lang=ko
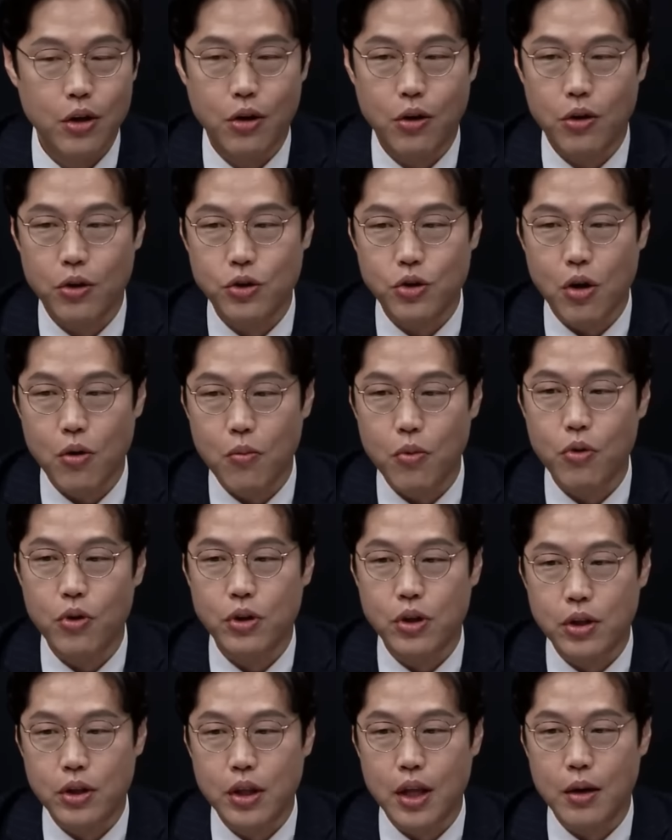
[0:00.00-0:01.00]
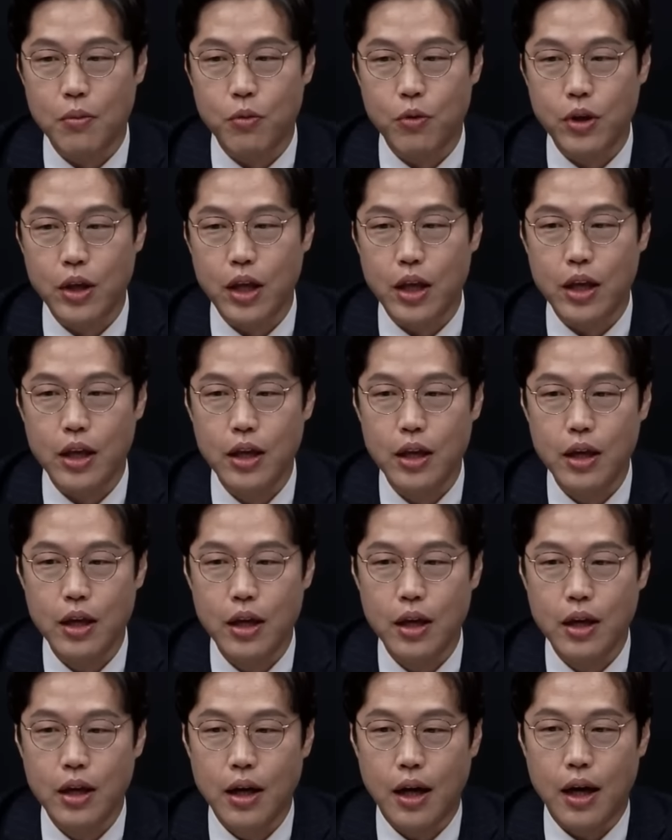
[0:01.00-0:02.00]
여러 정보를 듣다 보니
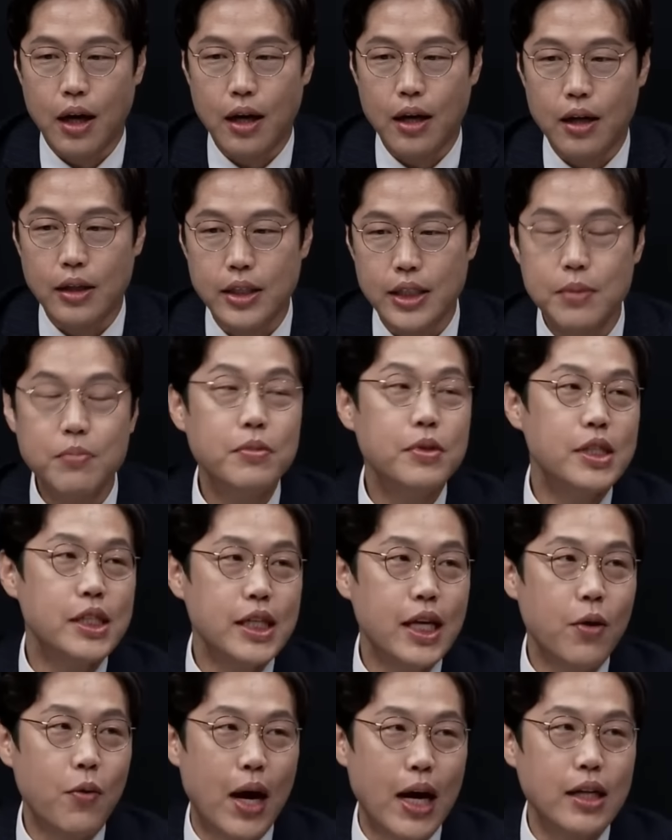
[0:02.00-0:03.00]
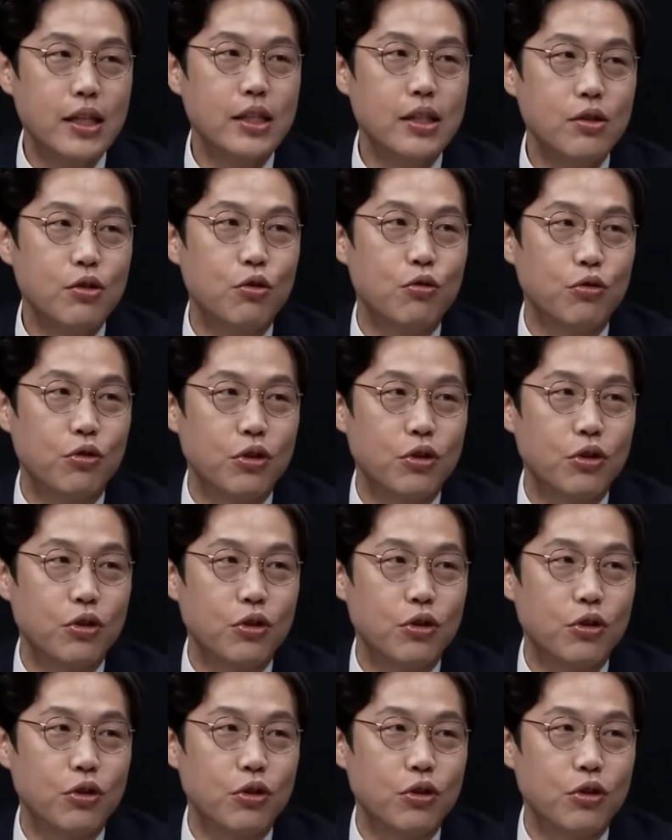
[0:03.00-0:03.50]
아, 심증이 확증으로